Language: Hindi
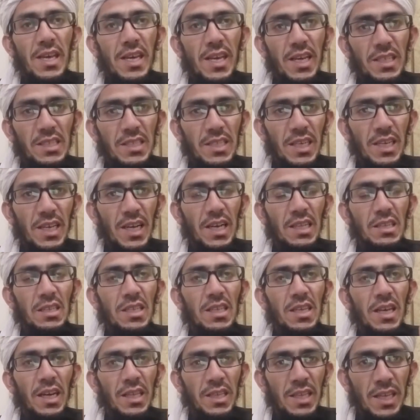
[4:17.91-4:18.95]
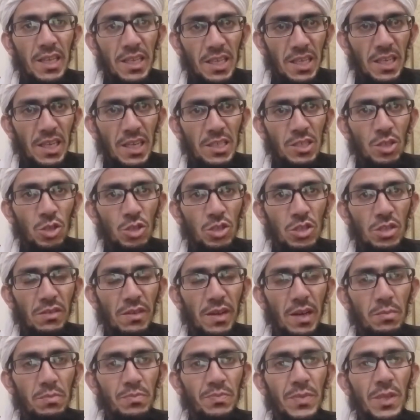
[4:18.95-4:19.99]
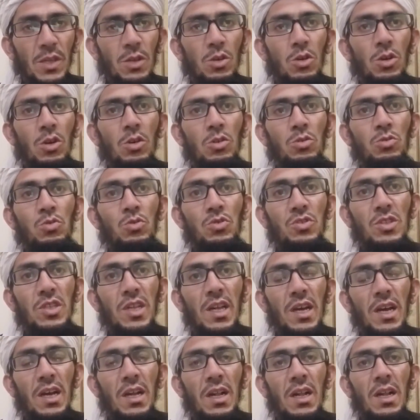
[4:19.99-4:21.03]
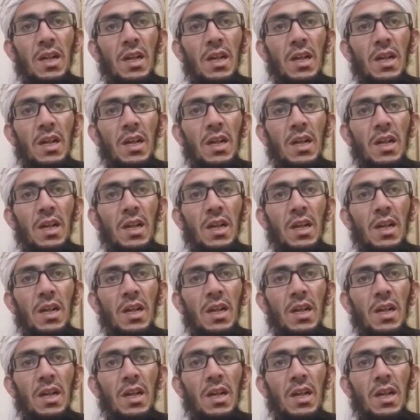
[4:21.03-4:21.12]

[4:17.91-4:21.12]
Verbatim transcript: एक ज़क़़त की अदायगी का जरा स्वाब और दूसरा